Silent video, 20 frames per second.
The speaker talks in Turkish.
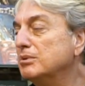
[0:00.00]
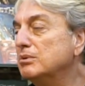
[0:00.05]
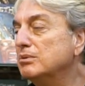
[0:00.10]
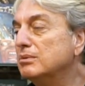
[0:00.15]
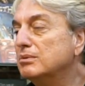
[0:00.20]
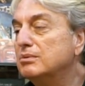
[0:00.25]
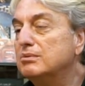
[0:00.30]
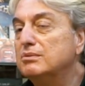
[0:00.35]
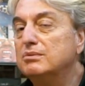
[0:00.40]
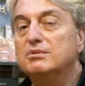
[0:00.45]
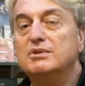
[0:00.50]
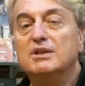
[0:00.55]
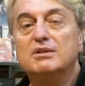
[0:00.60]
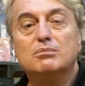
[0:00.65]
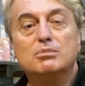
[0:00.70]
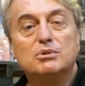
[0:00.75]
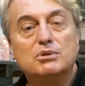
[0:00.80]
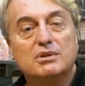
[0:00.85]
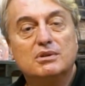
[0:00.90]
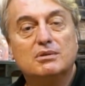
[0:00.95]

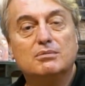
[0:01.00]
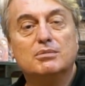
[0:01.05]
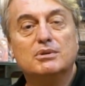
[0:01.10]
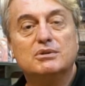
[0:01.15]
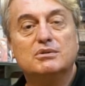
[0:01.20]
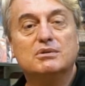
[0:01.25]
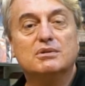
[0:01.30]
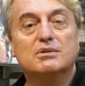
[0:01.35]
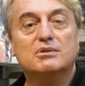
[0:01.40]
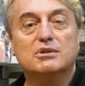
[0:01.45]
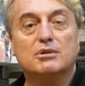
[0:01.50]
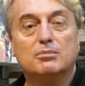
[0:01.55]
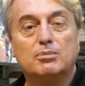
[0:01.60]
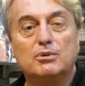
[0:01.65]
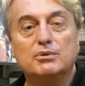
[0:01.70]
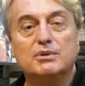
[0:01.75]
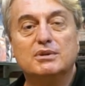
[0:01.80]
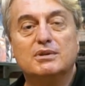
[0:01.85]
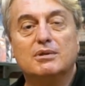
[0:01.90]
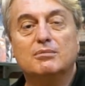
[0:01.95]
1970'lerin başında
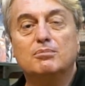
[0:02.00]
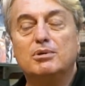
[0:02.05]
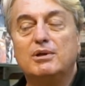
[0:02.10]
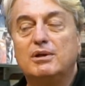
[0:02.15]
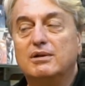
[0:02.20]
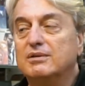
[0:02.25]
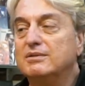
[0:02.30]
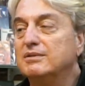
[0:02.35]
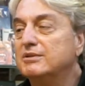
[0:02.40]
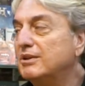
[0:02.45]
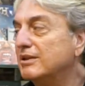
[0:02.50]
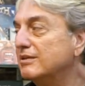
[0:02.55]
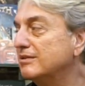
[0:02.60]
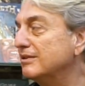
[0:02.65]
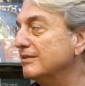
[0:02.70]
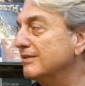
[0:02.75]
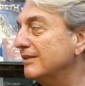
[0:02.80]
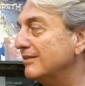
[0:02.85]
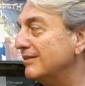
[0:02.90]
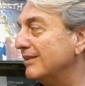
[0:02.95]
Japonya'dan plak
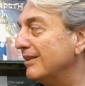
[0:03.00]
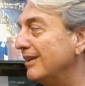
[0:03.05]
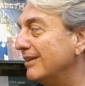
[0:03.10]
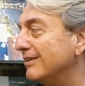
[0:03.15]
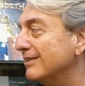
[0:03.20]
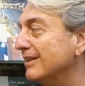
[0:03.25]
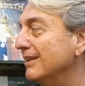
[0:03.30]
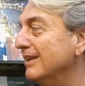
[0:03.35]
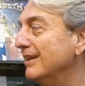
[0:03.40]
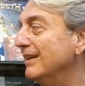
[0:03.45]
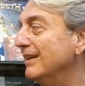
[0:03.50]
alacaksın deseler